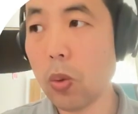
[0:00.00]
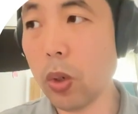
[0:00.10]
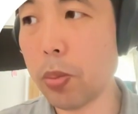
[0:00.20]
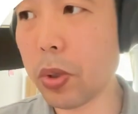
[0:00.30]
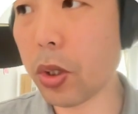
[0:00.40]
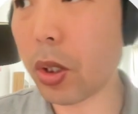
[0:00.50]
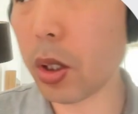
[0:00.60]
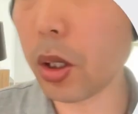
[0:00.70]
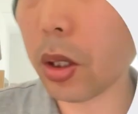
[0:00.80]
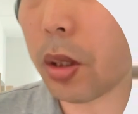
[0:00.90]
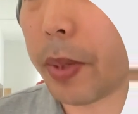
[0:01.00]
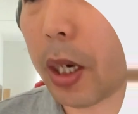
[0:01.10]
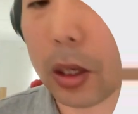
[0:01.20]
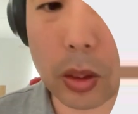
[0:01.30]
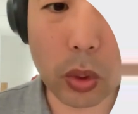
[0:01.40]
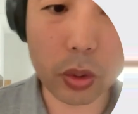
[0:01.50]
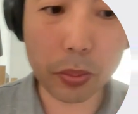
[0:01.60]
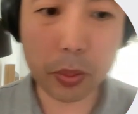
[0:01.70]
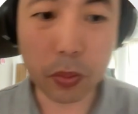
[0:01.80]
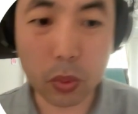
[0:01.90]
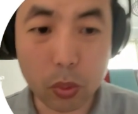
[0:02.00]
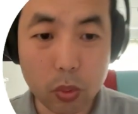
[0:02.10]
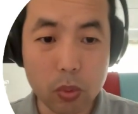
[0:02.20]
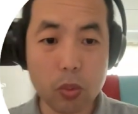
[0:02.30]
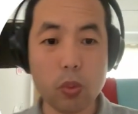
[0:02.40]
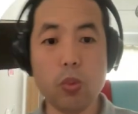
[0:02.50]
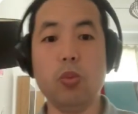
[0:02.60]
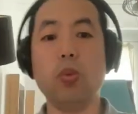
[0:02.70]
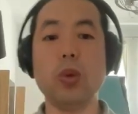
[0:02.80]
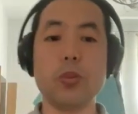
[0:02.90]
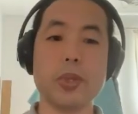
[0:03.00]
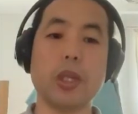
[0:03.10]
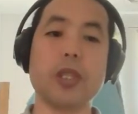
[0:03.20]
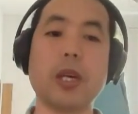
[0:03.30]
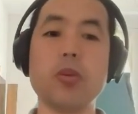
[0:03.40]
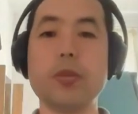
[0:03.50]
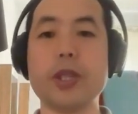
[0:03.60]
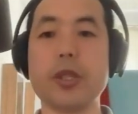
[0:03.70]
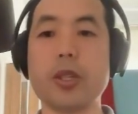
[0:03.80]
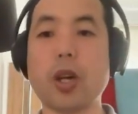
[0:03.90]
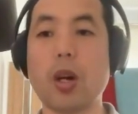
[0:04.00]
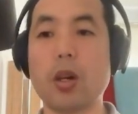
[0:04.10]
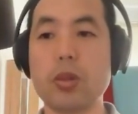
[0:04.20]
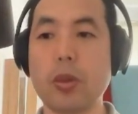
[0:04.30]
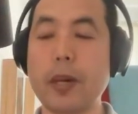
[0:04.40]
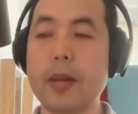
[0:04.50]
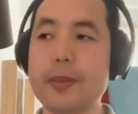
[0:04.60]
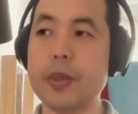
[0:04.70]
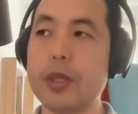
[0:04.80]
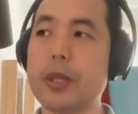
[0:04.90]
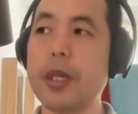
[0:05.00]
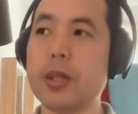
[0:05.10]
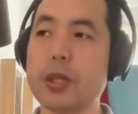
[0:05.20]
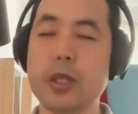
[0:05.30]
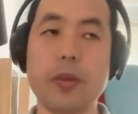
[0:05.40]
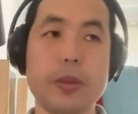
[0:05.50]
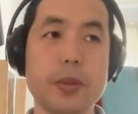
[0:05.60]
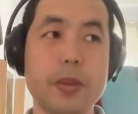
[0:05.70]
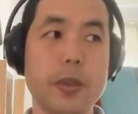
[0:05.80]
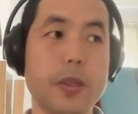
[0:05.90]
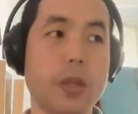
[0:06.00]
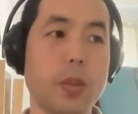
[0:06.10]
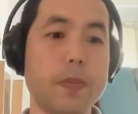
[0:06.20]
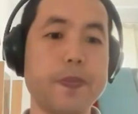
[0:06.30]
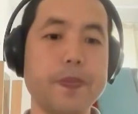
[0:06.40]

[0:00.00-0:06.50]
我也不支持怎么样，那我就不我我就不想掺和你们这些事儿，对吧？这些战争这些这些事儿，